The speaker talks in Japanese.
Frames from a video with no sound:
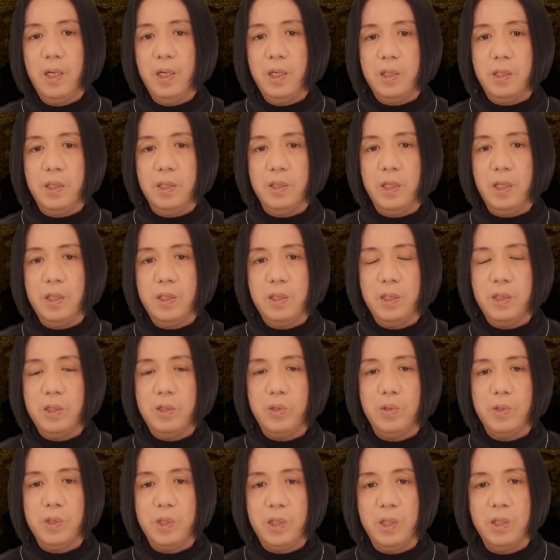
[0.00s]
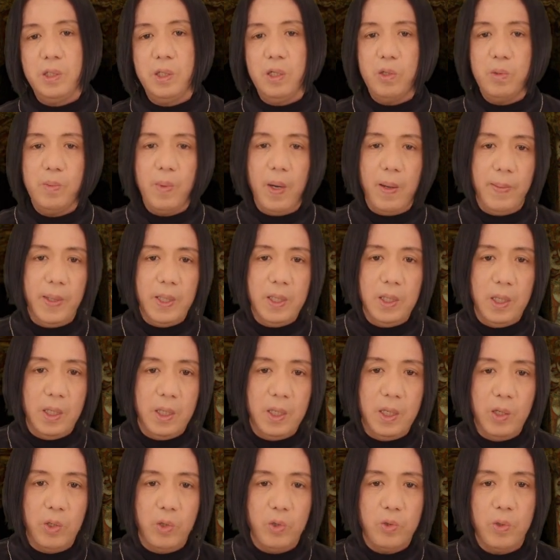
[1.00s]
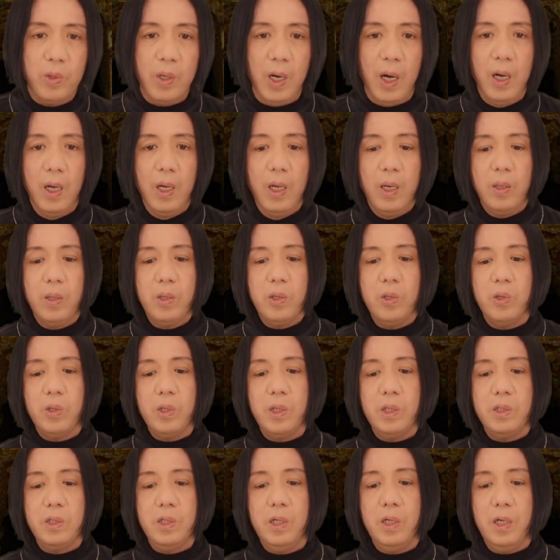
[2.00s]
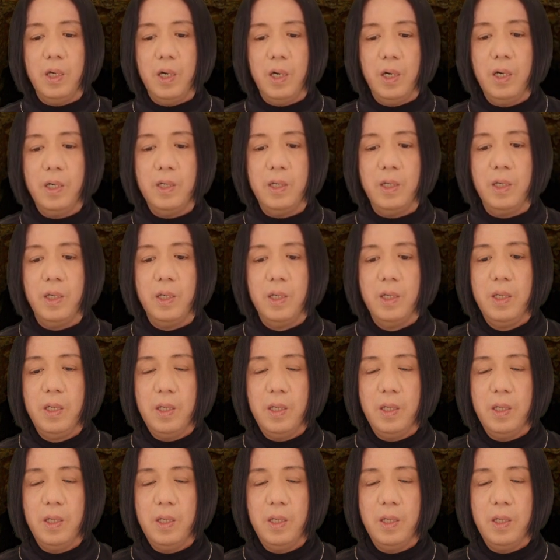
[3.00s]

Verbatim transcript: 自然思想を自然のままに生きるとかこれじゃやはり、